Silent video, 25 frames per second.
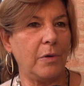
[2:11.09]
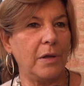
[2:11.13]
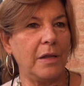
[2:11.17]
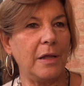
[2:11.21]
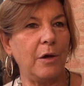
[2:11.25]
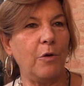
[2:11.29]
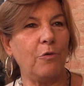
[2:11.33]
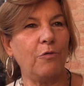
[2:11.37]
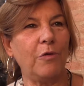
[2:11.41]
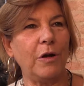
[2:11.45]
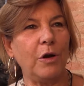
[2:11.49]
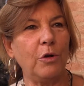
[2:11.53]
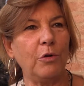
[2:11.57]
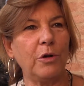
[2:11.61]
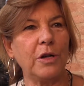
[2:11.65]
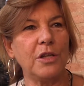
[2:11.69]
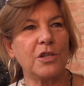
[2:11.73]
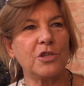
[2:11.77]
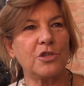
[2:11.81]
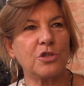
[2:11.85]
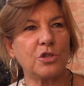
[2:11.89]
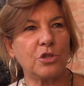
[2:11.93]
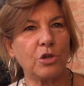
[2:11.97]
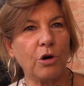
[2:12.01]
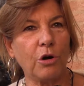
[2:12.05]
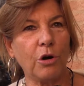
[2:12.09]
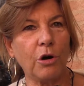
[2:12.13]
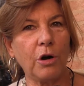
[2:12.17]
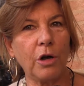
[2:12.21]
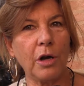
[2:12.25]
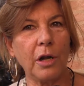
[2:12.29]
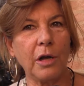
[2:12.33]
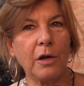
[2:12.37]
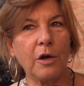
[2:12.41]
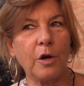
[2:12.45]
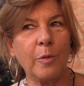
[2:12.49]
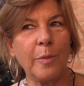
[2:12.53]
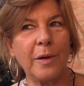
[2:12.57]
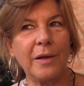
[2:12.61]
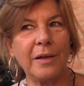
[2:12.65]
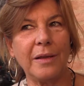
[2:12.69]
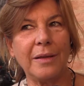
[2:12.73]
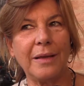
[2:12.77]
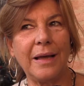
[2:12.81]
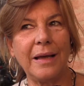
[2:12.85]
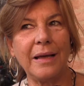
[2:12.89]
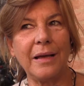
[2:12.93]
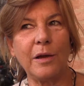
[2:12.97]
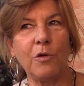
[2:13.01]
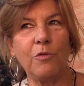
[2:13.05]
Quindi è un valore storico ma
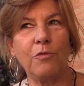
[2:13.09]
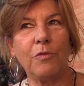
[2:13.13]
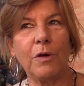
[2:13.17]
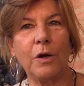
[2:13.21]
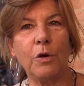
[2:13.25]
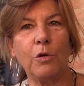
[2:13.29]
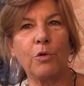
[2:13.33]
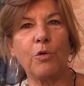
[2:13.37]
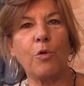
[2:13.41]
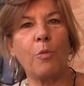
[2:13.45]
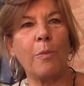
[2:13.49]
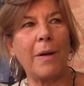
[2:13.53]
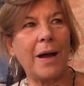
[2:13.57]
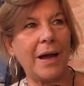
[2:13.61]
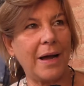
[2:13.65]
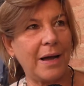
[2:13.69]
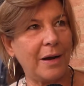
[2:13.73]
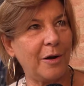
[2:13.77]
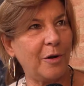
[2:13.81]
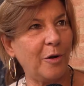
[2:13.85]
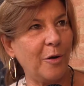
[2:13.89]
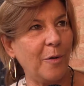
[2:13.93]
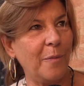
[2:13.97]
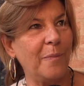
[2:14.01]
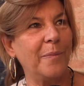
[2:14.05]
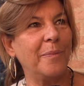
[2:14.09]
è anche un valore umano